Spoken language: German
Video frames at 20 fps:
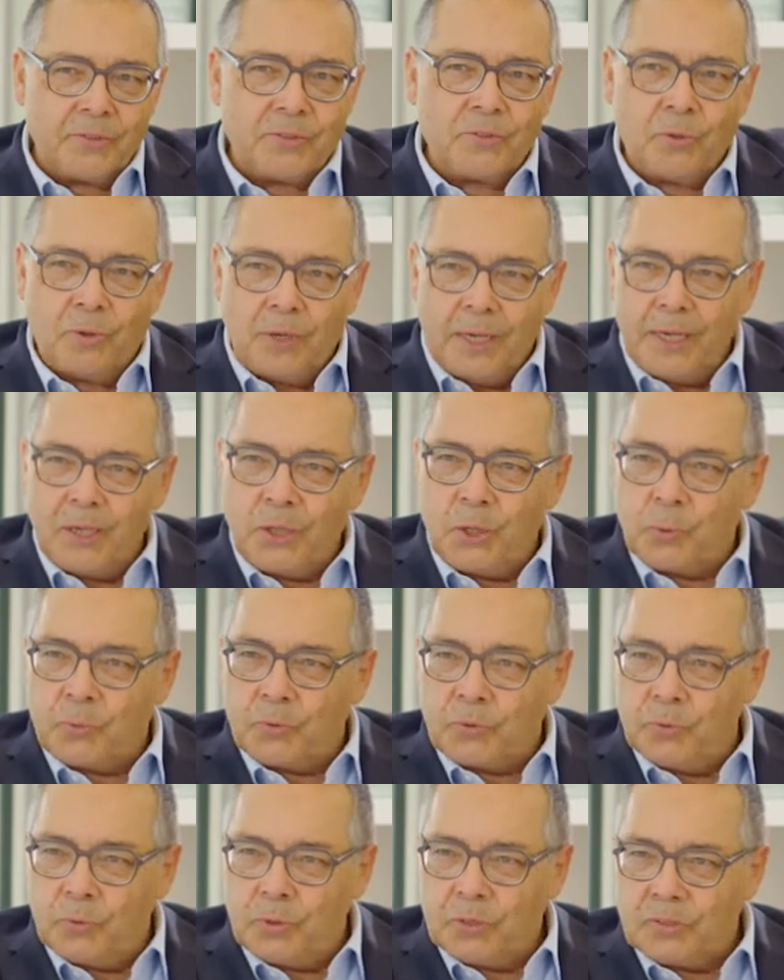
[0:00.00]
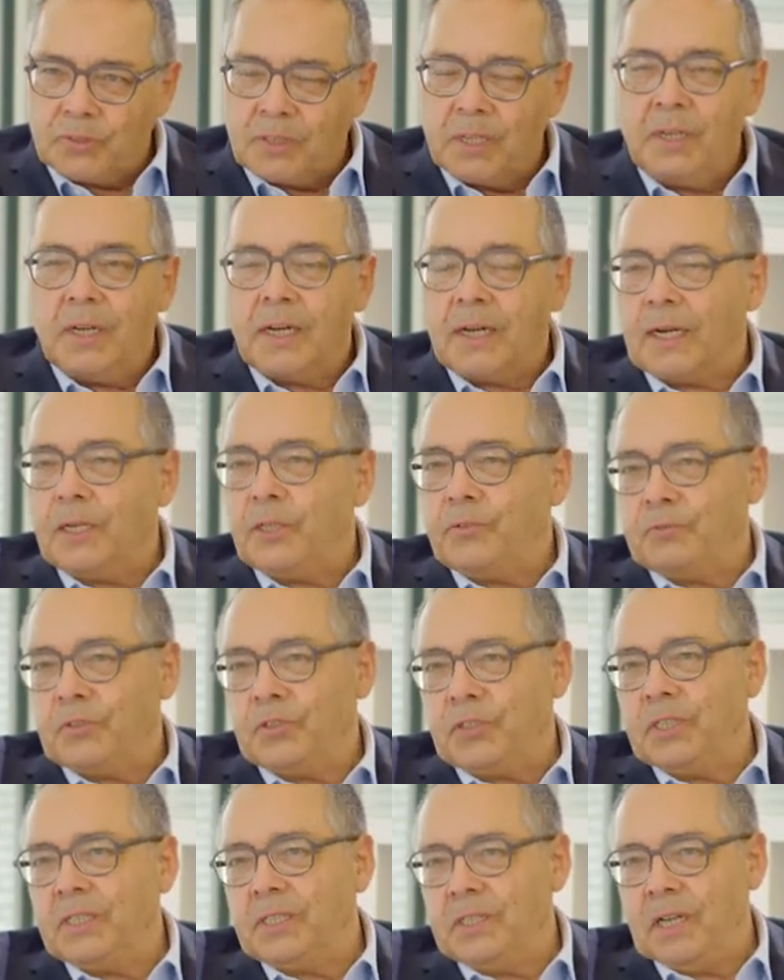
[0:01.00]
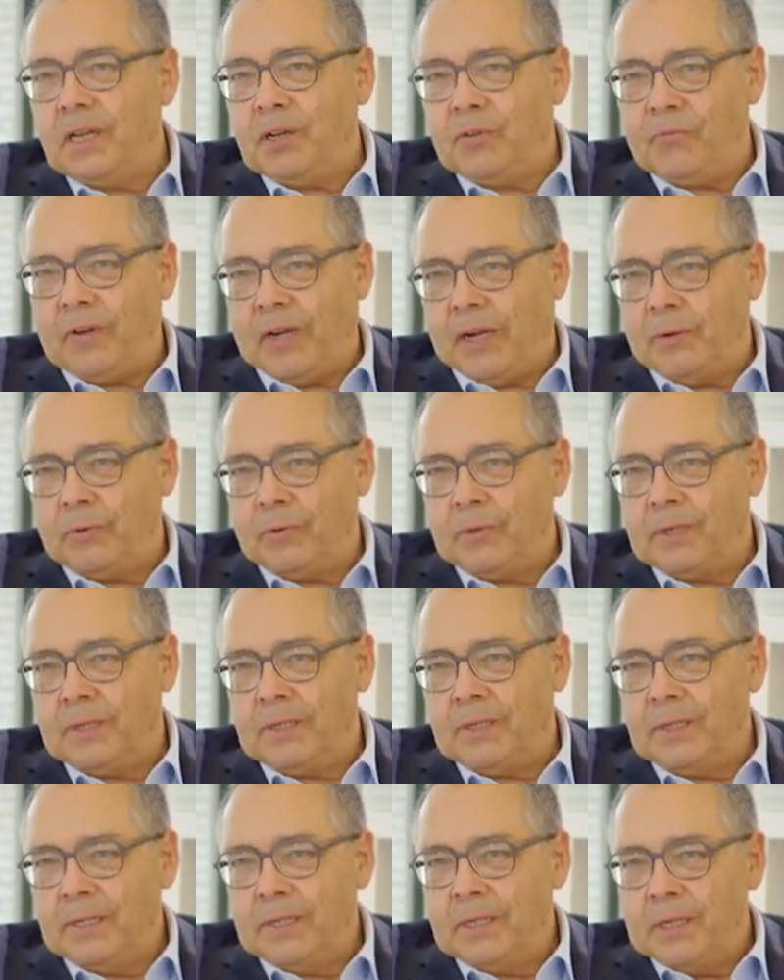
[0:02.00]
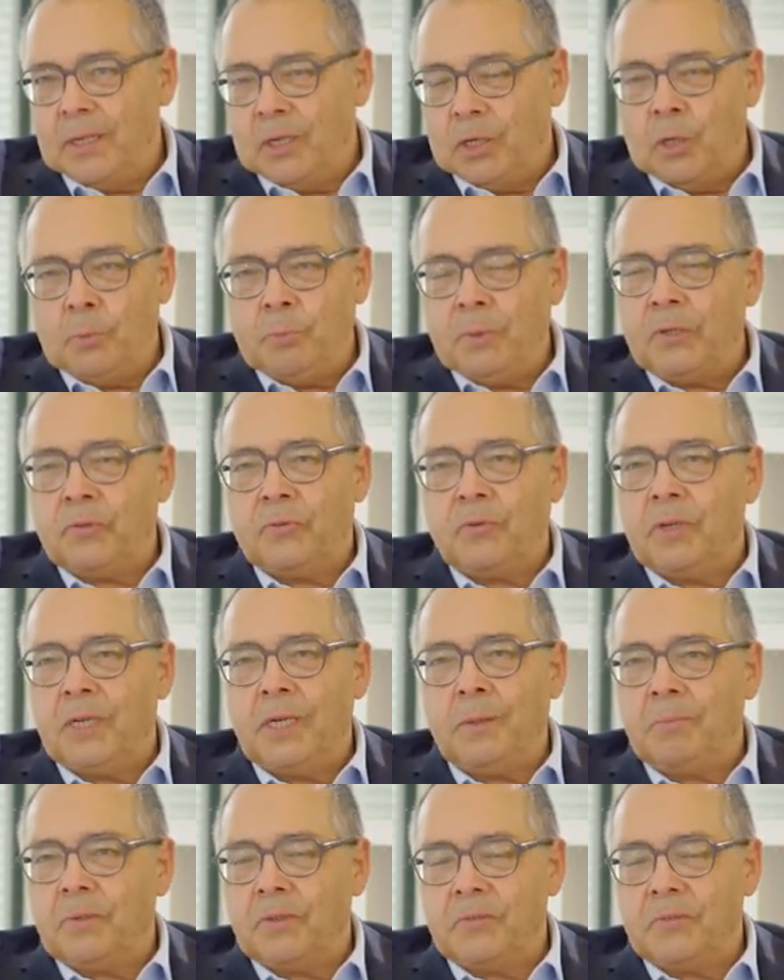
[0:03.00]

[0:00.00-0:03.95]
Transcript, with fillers: des Kollegiums nutzt, ganz verschiedene Erfahrungen äh, mitzunehmen.